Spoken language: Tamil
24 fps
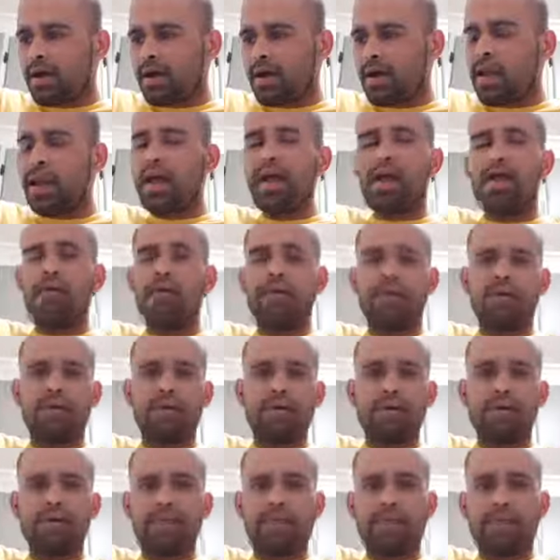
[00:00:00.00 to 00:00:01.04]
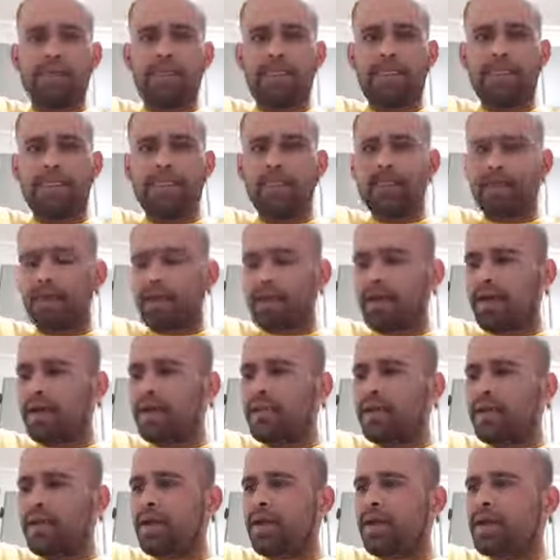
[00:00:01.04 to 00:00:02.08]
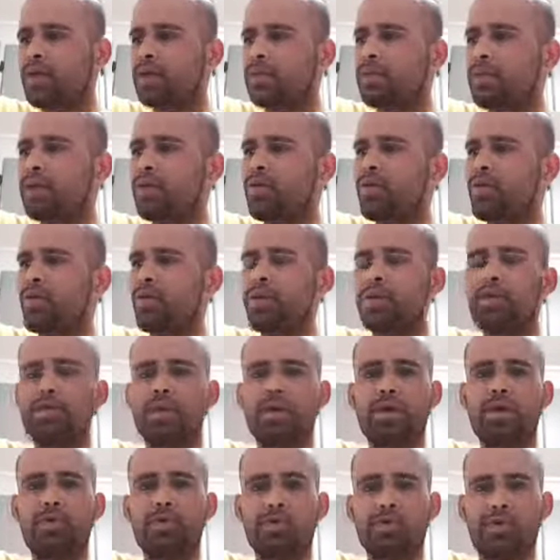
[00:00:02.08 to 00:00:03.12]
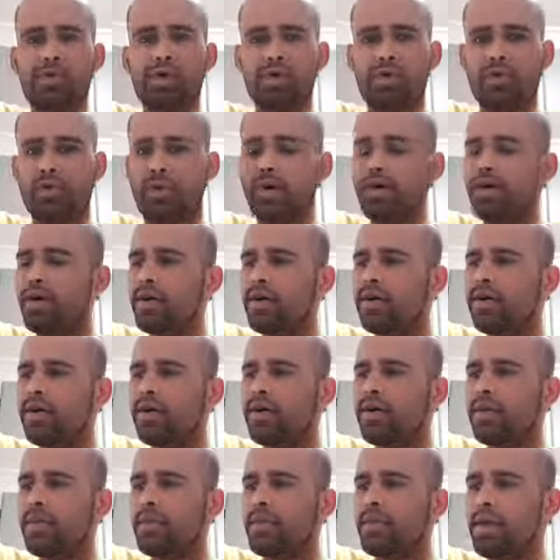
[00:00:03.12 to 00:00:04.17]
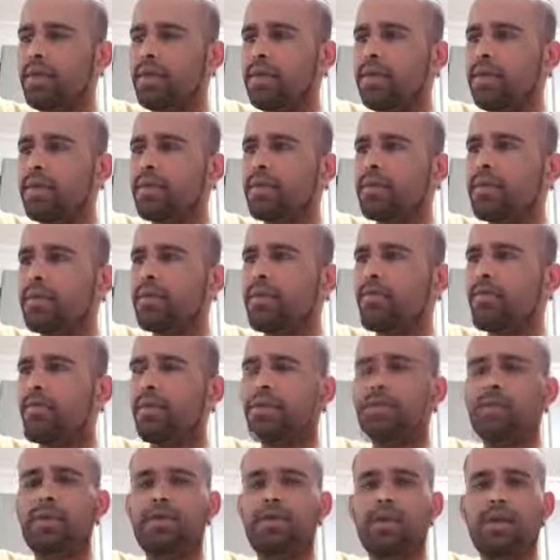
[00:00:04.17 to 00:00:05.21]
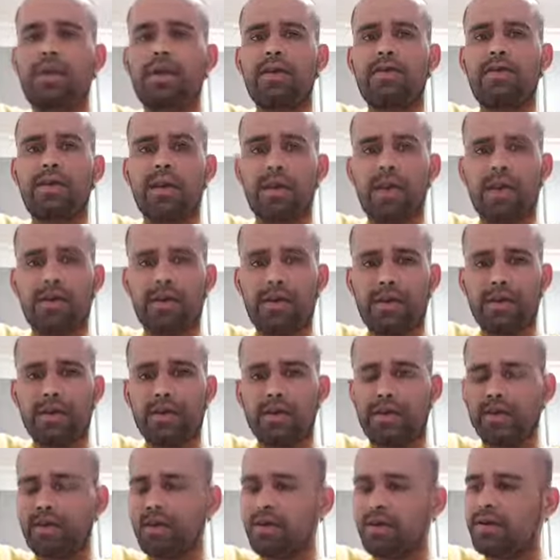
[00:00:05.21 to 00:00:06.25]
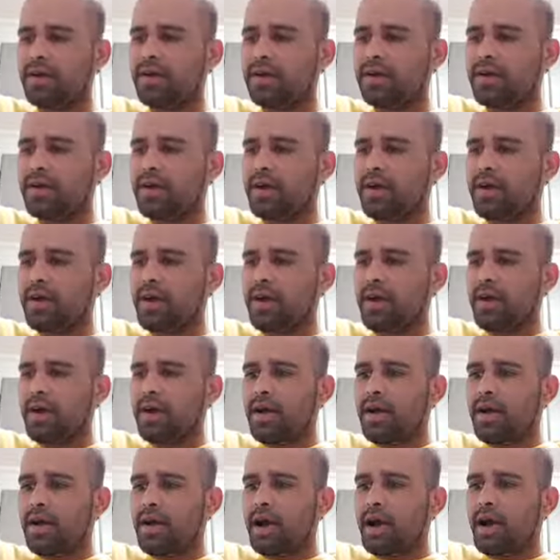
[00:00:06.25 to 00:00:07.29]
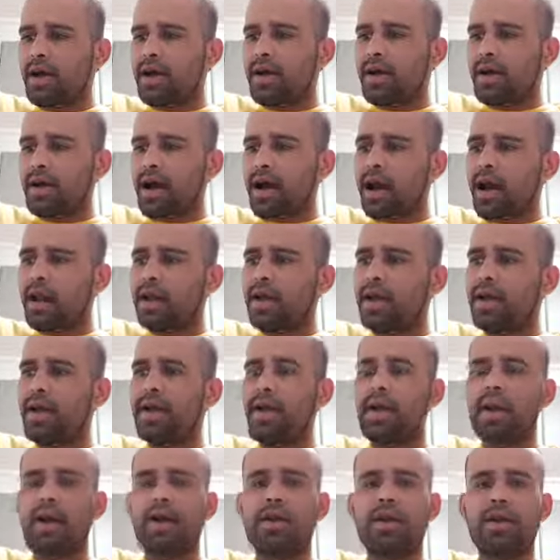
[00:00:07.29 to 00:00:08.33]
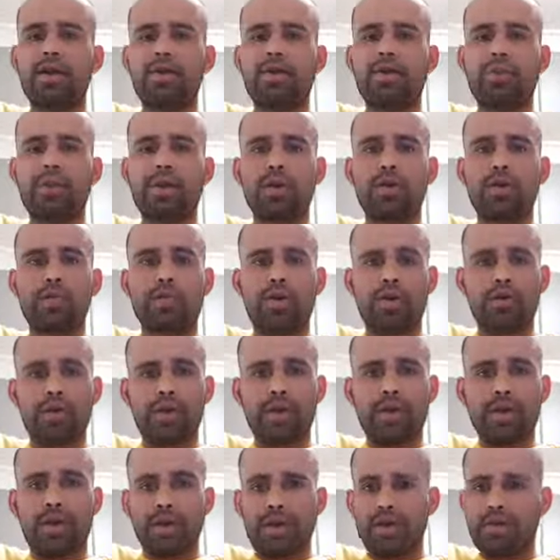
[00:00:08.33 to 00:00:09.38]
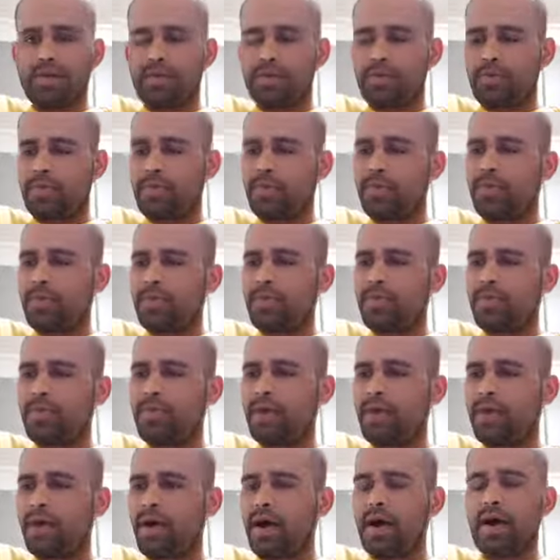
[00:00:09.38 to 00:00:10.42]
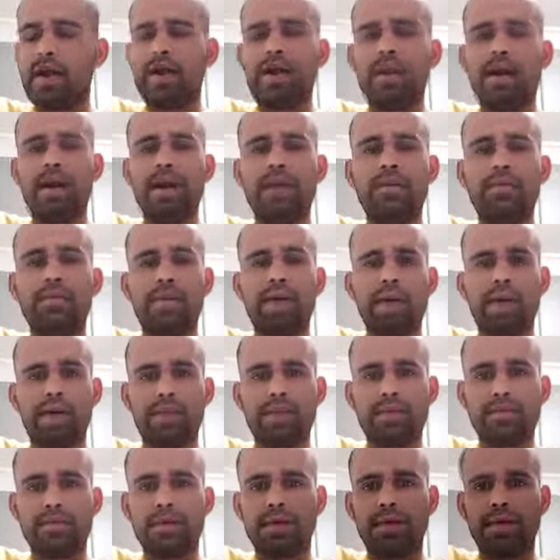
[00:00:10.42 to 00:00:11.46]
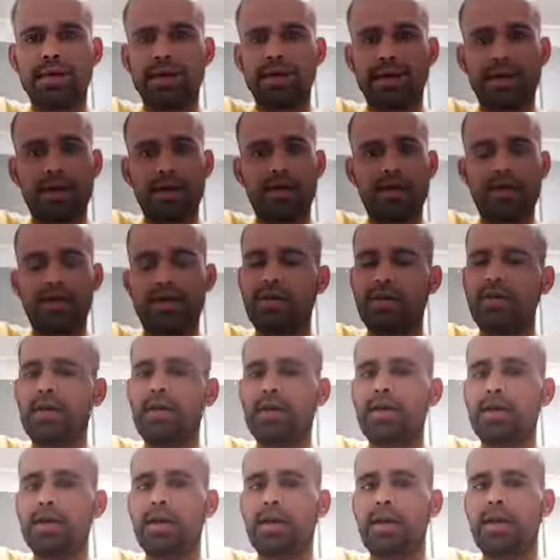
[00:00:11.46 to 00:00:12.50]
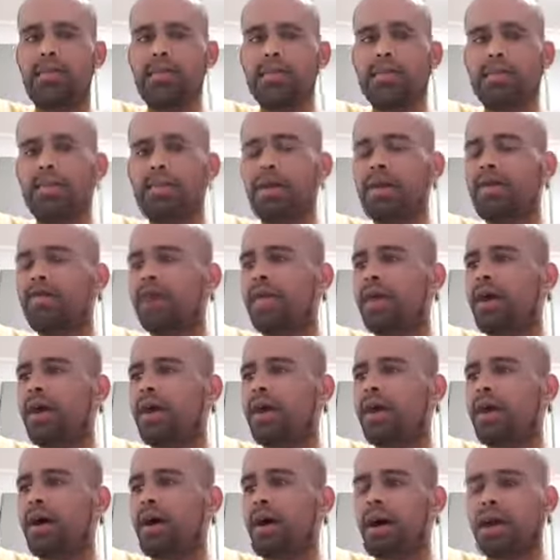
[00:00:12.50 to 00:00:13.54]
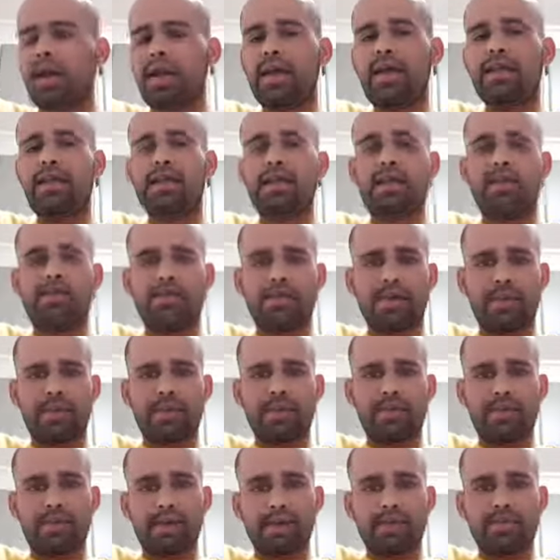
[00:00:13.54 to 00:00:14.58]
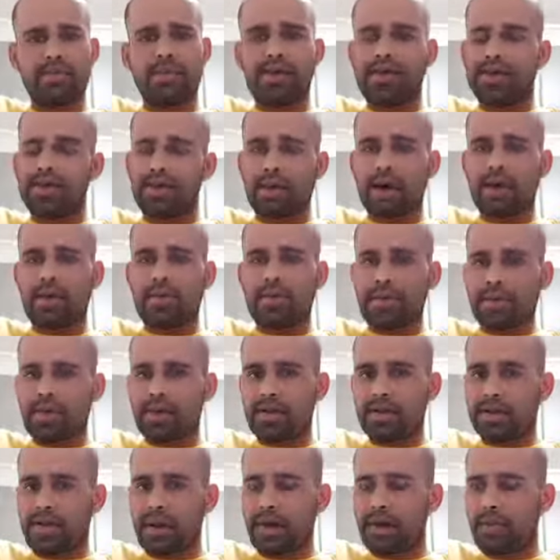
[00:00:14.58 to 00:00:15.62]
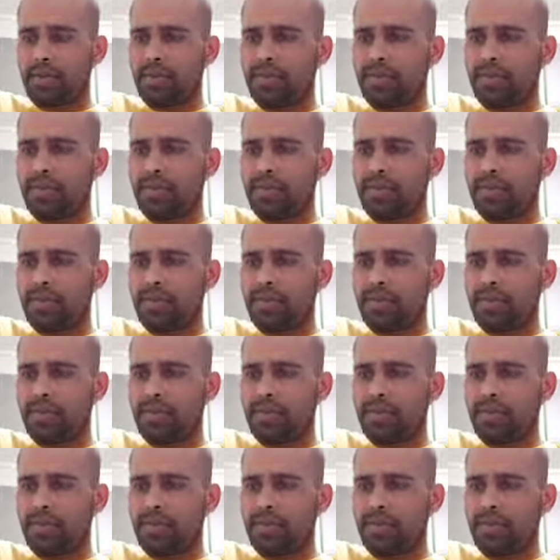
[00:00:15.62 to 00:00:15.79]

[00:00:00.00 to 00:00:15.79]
எல்லாரும் ஏழு மணி எட்டு மணி ஒம்பது மணிக்கு தூங்கிடுவான் பன்னிரெண்டு மணி ஒரு மணி வரைக்கும் வேலையை பார்த்துட்டு கா காலையில் எல்லோரும் எட்டு மணி ஒம்பது மணிக்கு எழுந்திருப்போம் ஆனால் நாலு மணி ஐந்து மணிக்கு எழுந்து நமக்கு தேவையான அனைத்தையும் செய்யக்கூடியவள் தாய் மட்டும்தான்